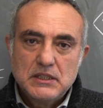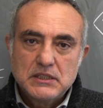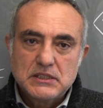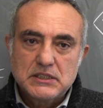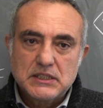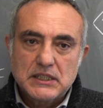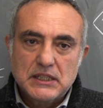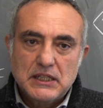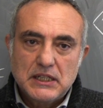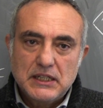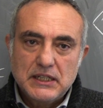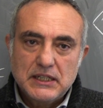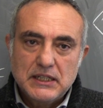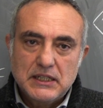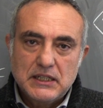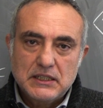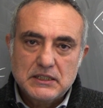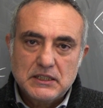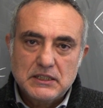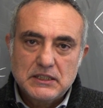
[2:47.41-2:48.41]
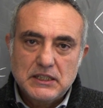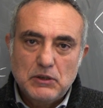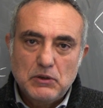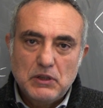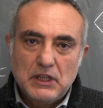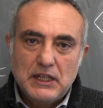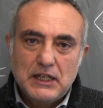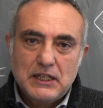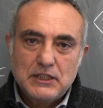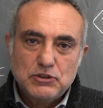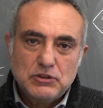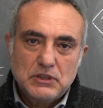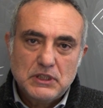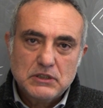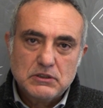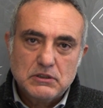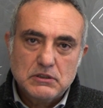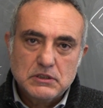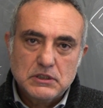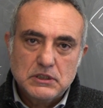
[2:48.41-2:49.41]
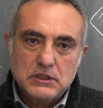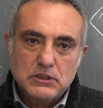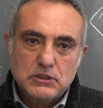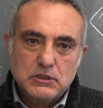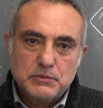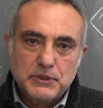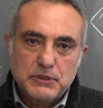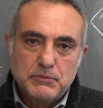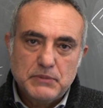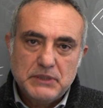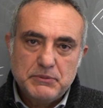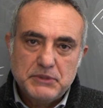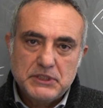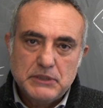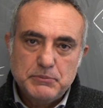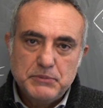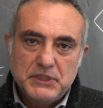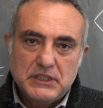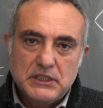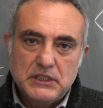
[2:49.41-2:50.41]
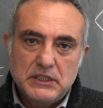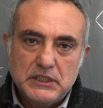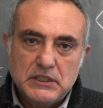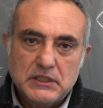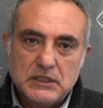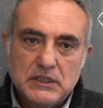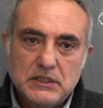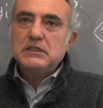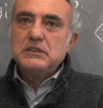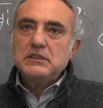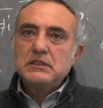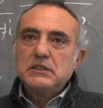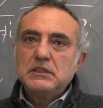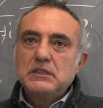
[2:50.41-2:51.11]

sarà legata da un lato al cosiddetto problema dei big data,